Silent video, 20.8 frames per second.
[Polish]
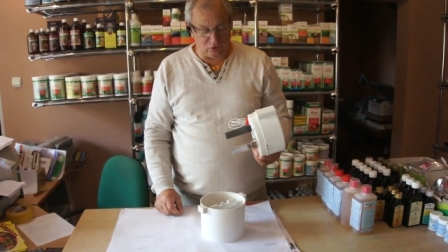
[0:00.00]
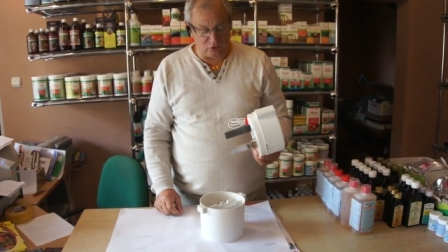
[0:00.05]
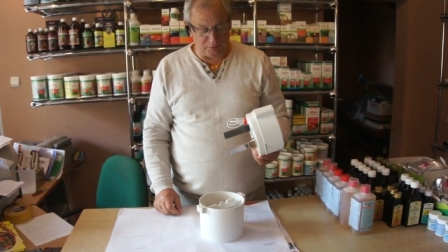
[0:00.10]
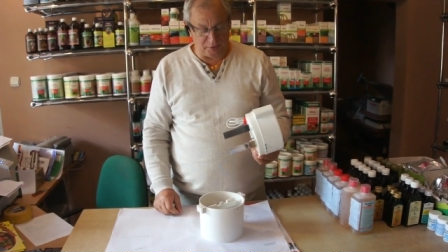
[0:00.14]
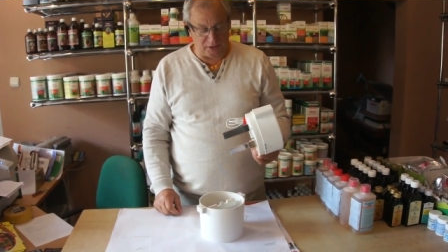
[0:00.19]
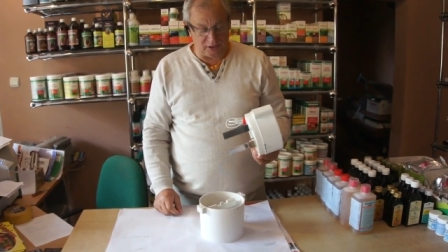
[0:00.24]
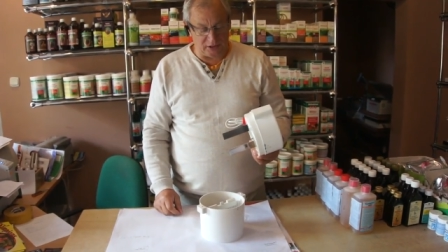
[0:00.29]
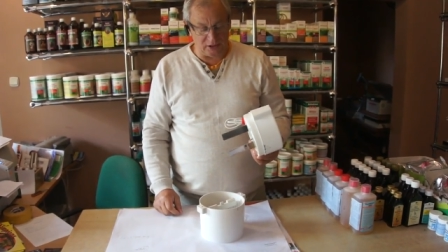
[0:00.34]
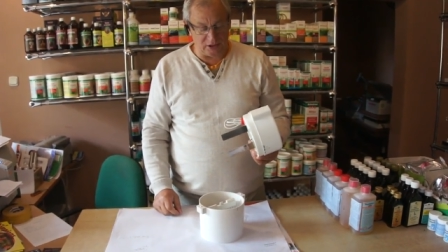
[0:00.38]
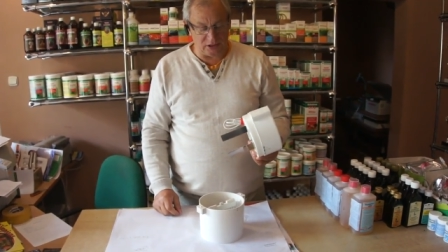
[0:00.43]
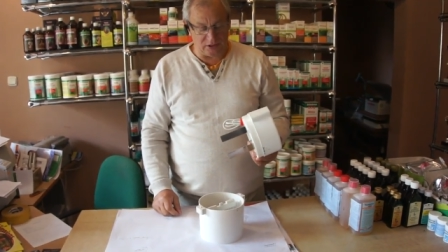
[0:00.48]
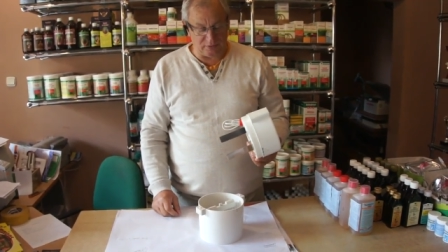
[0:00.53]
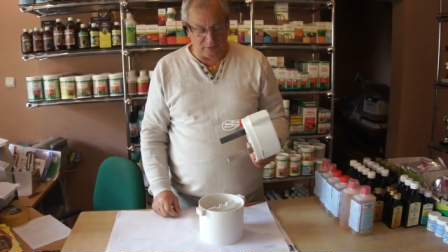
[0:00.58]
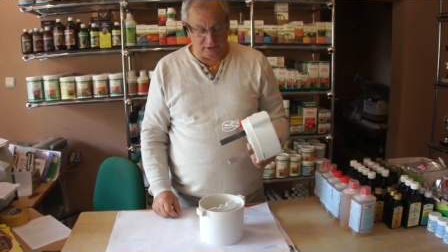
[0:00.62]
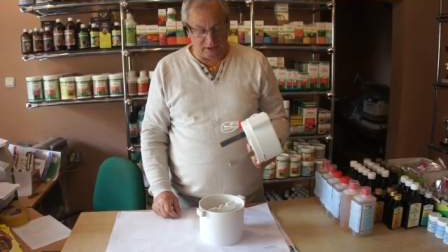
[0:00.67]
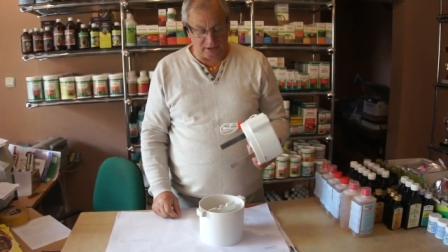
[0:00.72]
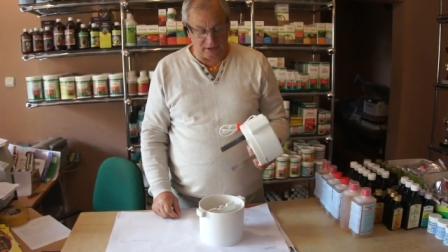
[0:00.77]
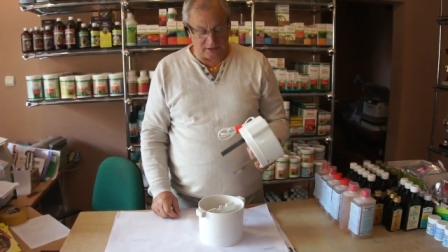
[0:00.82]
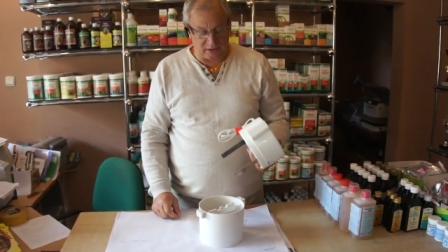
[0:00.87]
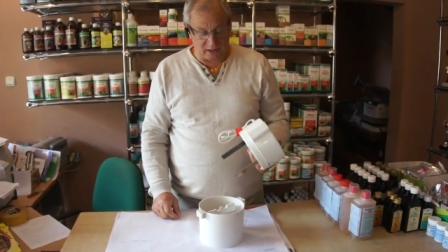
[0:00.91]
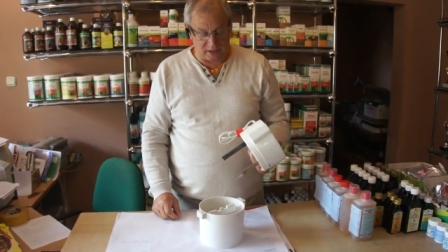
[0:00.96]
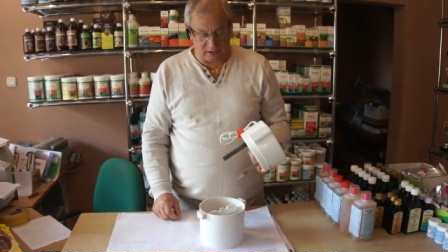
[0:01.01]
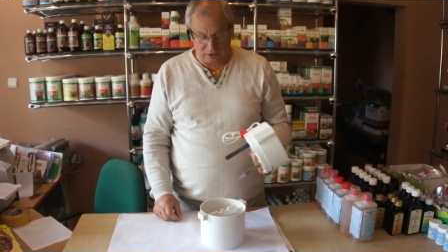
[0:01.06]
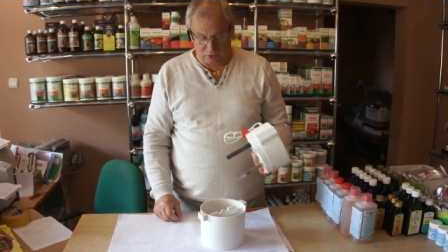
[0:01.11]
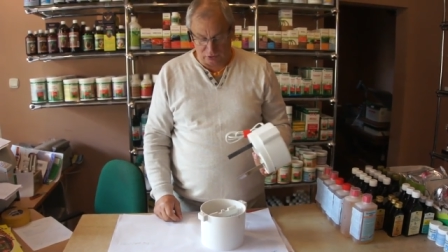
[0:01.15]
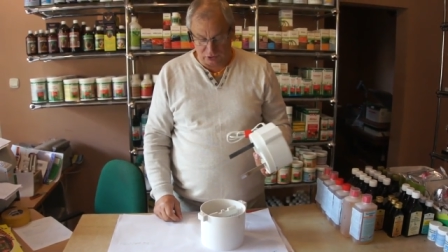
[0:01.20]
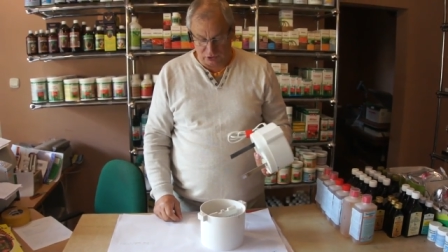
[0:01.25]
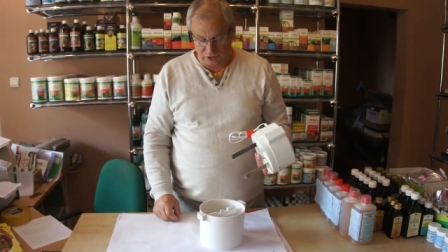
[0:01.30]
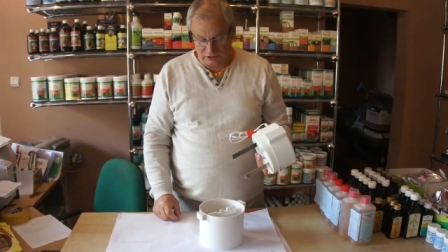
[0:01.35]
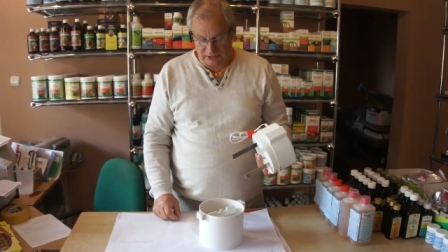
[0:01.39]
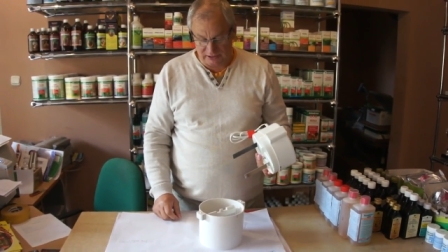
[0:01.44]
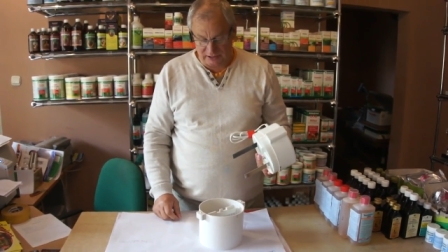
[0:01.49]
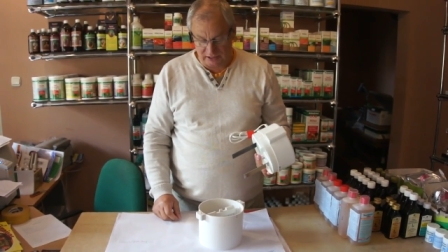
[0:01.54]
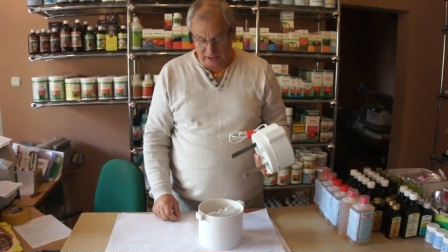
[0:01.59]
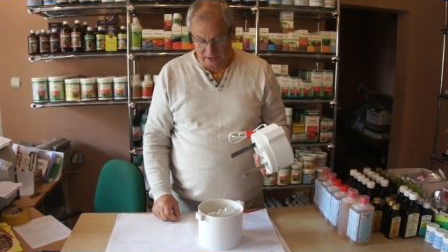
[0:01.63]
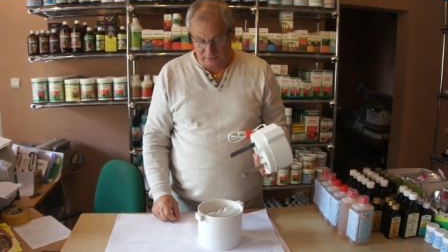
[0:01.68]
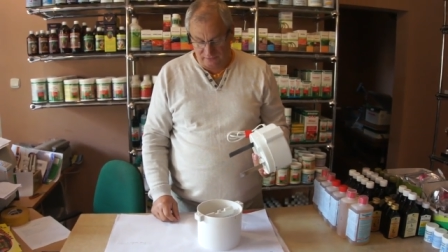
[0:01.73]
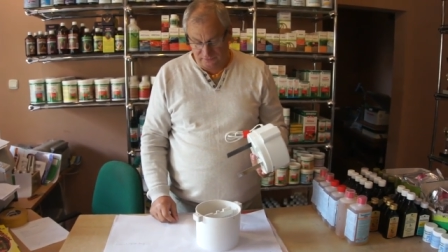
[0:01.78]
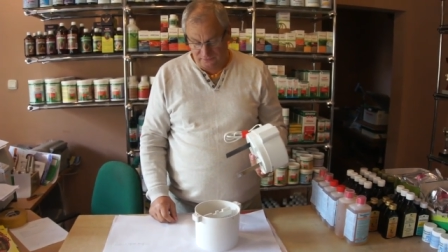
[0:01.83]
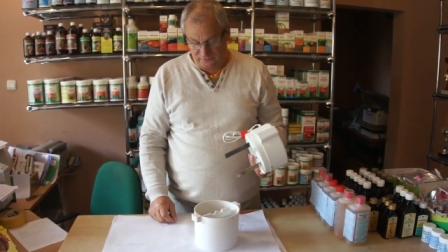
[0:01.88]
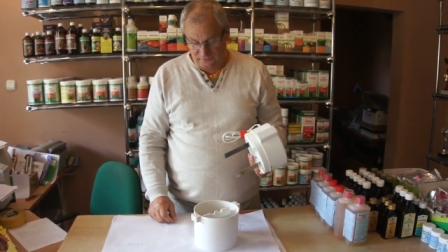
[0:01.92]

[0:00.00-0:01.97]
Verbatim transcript: kupiliśmy takie urządzenia